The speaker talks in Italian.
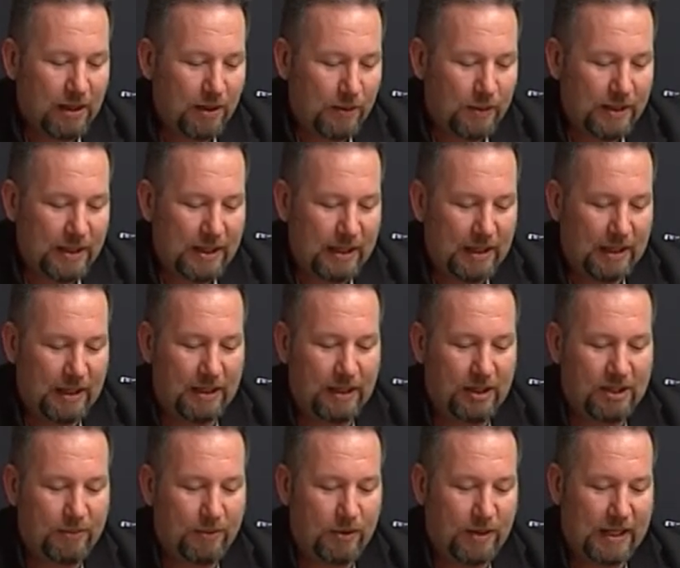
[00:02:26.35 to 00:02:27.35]
Quindi
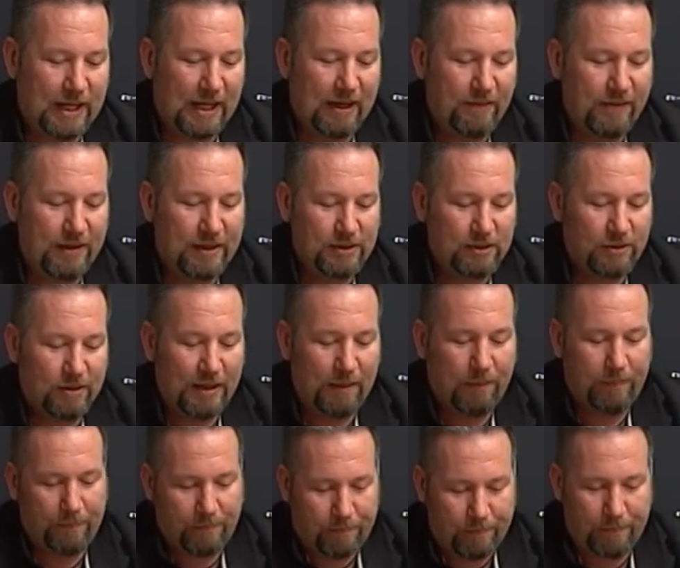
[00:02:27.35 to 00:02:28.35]
diciamo che a Verona,
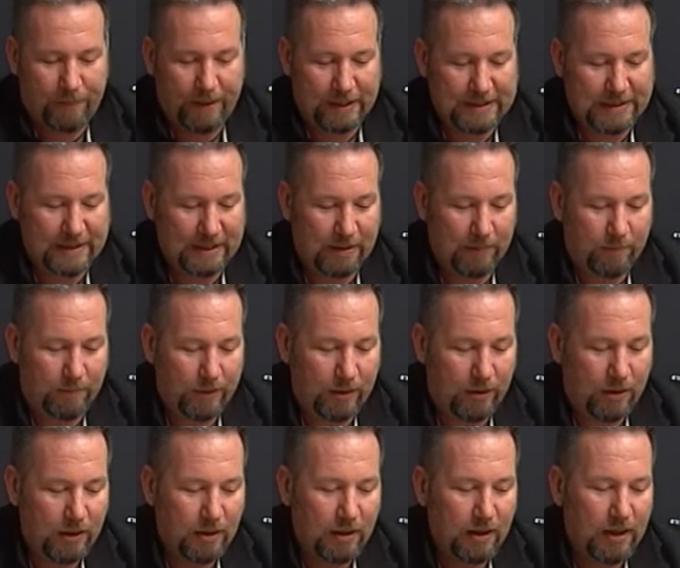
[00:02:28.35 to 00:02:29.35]
per
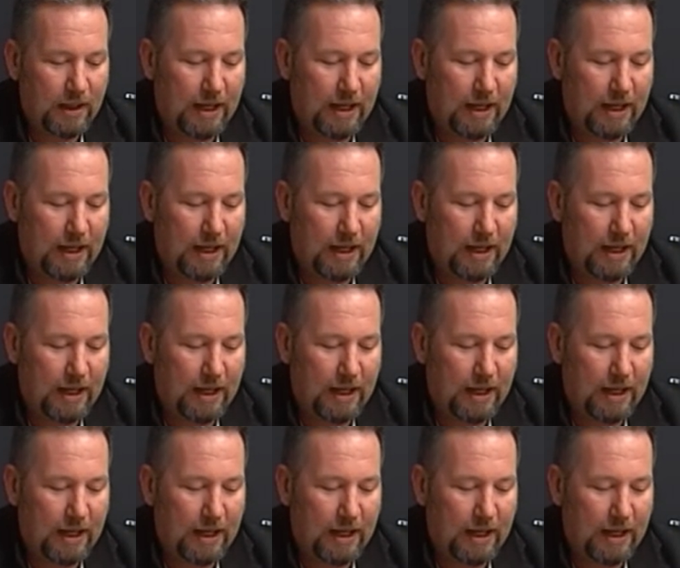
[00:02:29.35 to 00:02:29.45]
esempio,